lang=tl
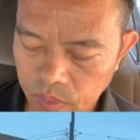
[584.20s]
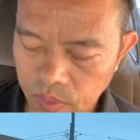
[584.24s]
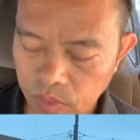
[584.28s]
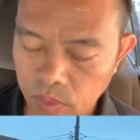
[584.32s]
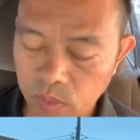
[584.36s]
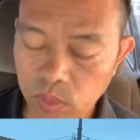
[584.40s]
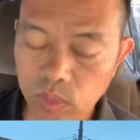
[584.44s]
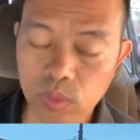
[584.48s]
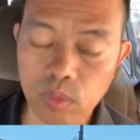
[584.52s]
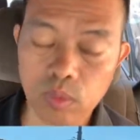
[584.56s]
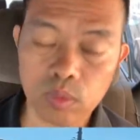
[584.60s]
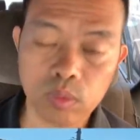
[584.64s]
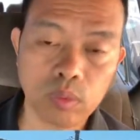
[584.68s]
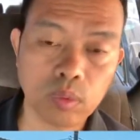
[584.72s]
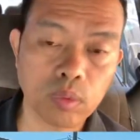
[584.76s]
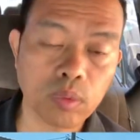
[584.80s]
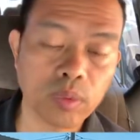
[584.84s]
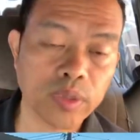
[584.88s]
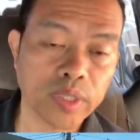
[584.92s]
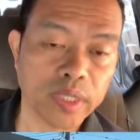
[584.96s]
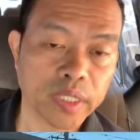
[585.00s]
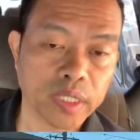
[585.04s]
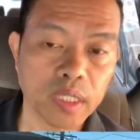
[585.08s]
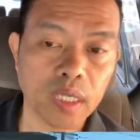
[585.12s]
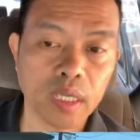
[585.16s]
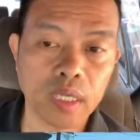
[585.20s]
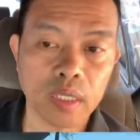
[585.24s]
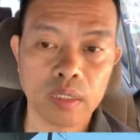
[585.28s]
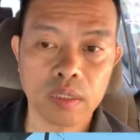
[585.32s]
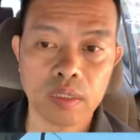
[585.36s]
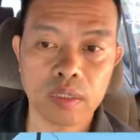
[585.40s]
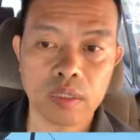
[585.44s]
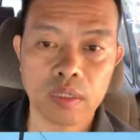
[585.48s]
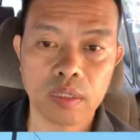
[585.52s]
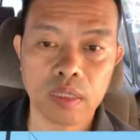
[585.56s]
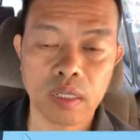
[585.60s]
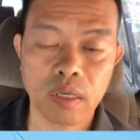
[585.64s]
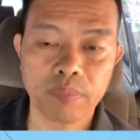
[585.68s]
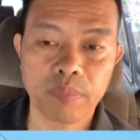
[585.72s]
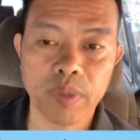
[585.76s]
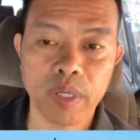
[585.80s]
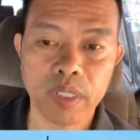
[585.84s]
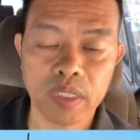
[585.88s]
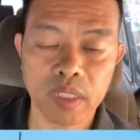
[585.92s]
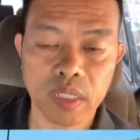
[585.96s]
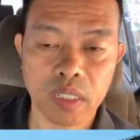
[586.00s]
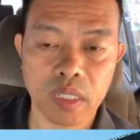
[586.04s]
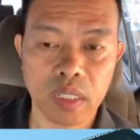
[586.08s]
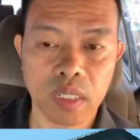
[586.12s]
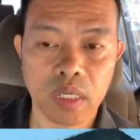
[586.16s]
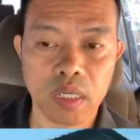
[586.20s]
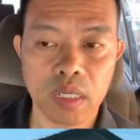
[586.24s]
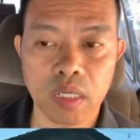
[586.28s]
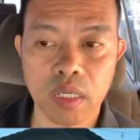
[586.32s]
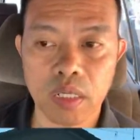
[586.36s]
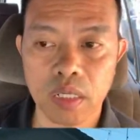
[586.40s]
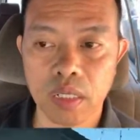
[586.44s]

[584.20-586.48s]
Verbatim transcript: Tutuluyan na. Kapag naka